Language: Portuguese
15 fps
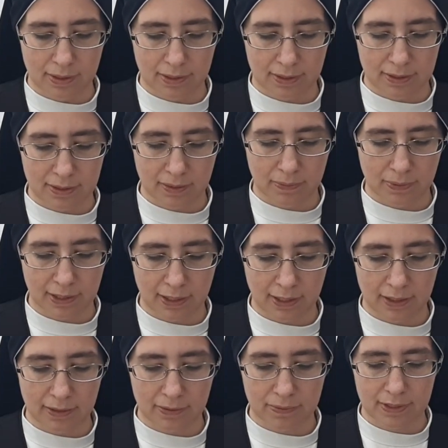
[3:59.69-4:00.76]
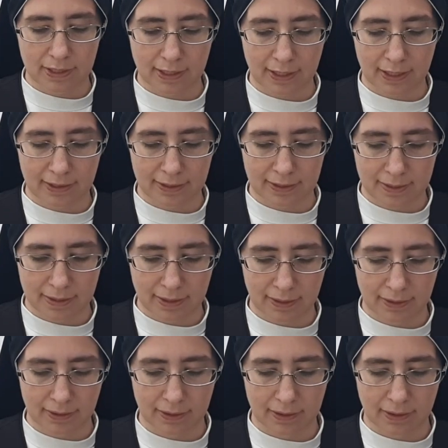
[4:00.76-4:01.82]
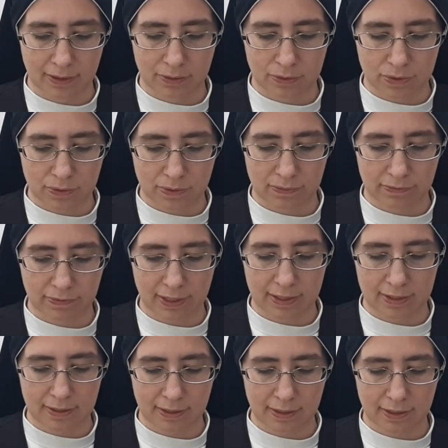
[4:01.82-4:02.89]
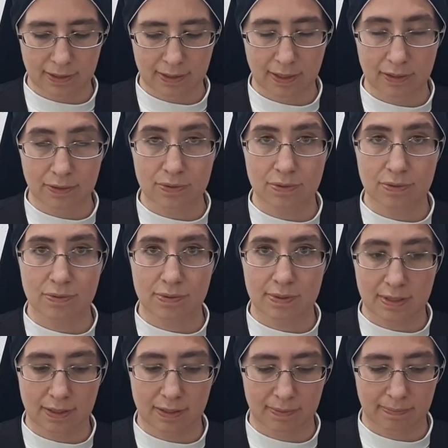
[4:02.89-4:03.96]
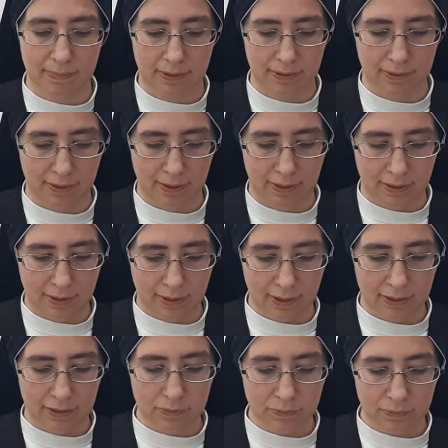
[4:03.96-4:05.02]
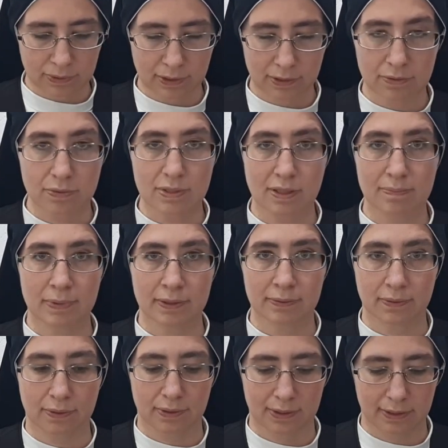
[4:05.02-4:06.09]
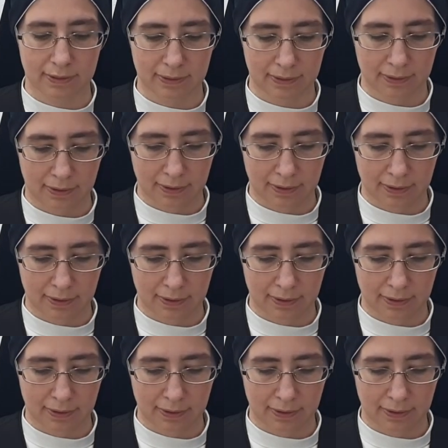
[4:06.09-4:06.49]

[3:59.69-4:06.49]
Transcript: Que seu olhar acaricie e nos convença que Deus nos ama e nunca nos abandona.